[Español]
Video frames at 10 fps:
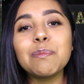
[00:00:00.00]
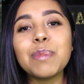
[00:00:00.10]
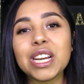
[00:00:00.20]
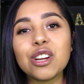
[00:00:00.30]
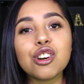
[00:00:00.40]

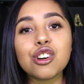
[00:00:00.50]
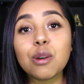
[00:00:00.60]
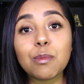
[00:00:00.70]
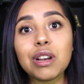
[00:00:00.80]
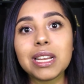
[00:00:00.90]
pero
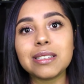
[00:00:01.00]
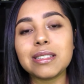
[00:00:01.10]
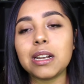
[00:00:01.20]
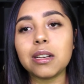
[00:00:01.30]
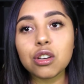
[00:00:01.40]
no
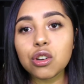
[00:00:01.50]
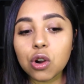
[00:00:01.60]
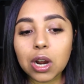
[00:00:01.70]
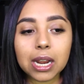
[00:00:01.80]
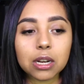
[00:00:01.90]
molestan,
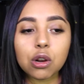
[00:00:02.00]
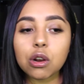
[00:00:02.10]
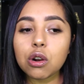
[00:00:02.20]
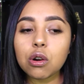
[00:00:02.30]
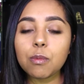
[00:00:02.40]
no,
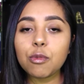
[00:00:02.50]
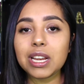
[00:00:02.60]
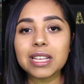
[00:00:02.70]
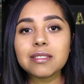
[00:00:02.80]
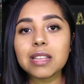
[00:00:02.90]
no
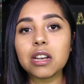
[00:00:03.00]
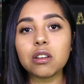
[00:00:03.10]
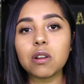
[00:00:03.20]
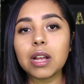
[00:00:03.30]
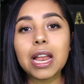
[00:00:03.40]
molestan,
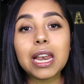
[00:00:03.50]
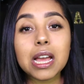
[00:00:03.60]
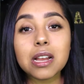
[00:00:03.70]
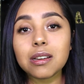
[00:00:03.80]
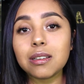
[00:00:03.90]
no
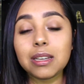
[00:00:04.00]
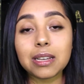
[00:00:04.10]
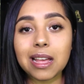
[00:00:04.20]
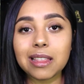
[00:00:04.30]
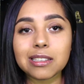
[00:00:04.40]
calan, ni
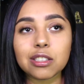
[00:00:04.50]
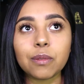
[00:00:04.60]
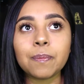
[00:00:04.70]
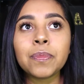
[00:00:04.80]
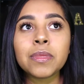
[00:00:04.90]
nada de eso.
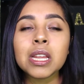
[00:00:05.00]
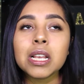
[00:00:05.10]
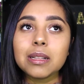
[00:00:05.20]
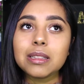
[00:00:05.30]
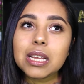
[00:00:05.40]

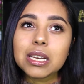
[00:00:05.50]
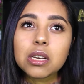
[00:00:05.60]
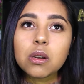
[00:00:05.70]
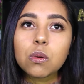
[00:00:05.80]
Tienen